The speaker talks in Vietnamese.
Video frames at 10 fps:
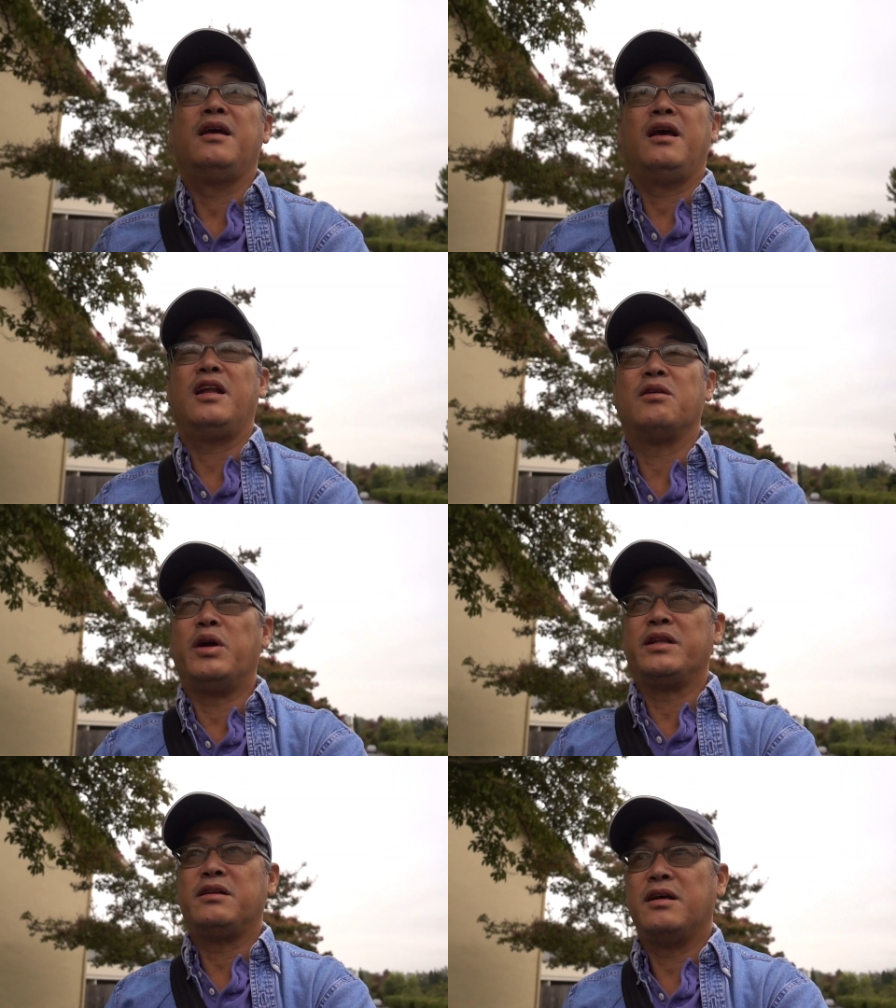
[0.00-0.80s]

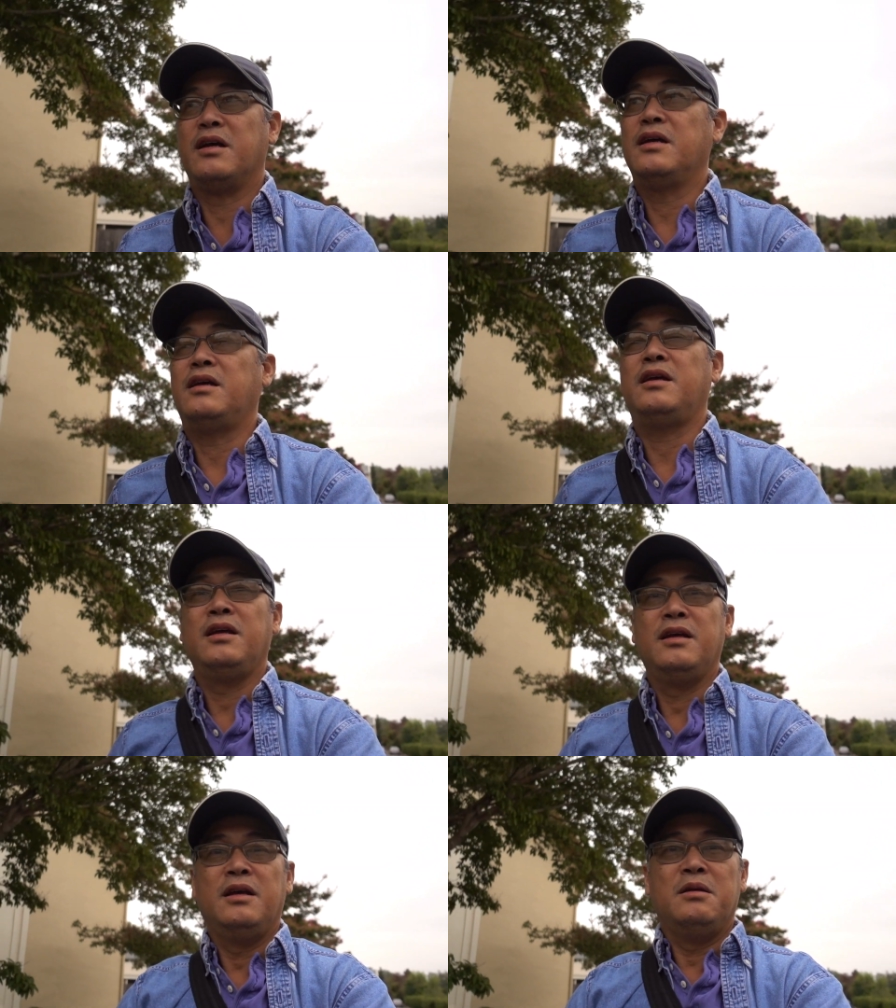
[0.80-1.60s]
Anyway, the,
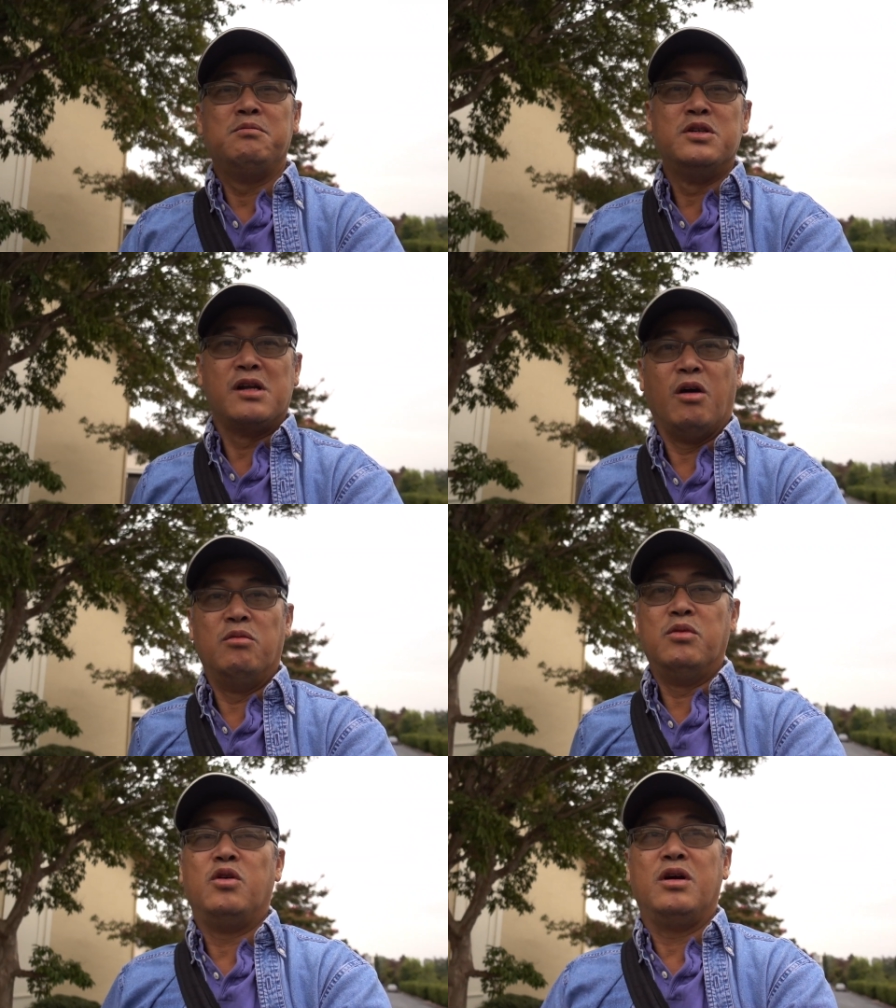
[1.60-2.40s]
mưa
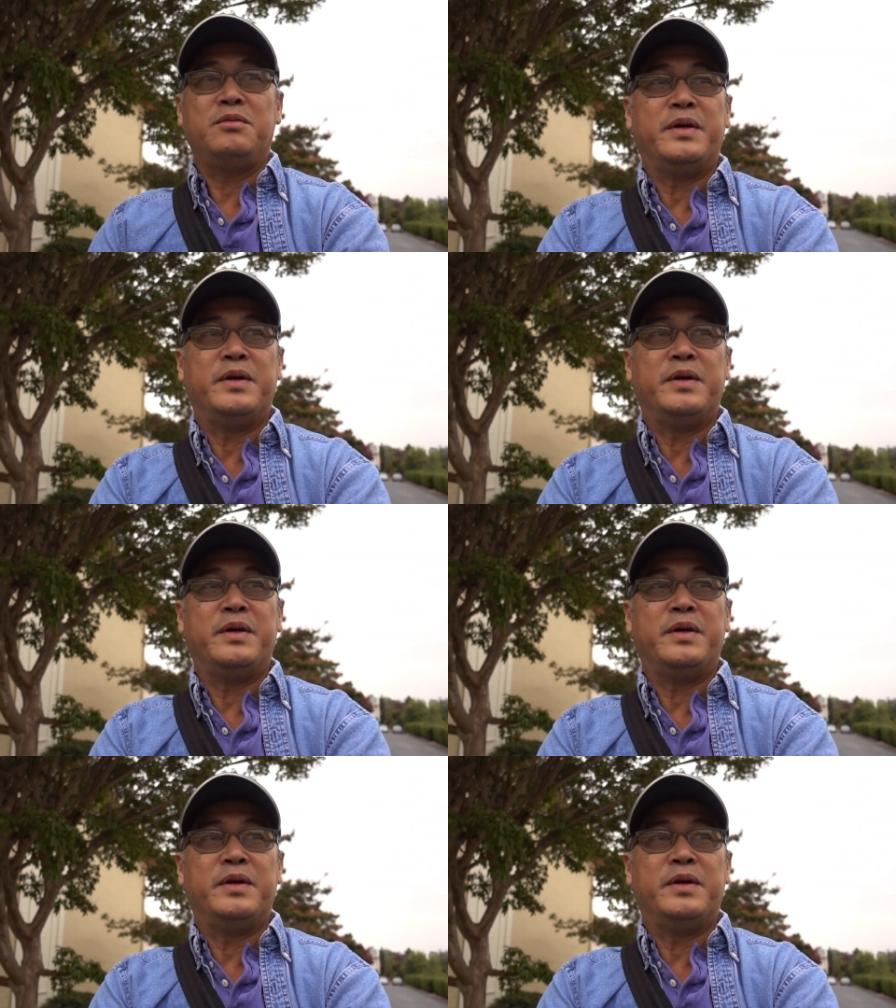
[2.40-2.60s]
đầu mùa